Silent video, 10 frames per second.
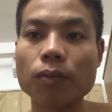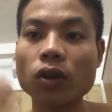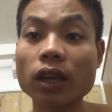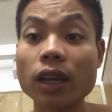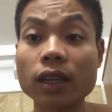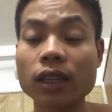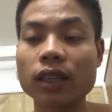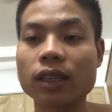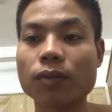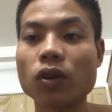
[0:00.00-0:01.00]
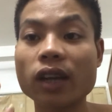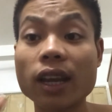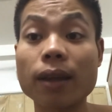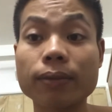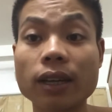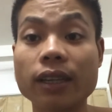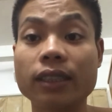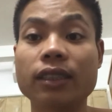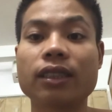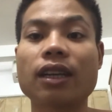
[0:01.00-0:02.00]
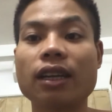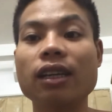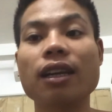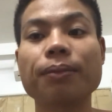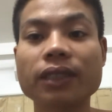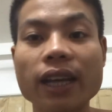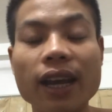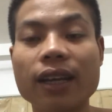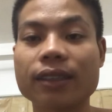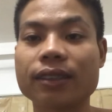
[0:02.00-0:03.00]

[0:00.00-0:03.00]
một ngày một ngày làm thầy chỉ cả đời làm cha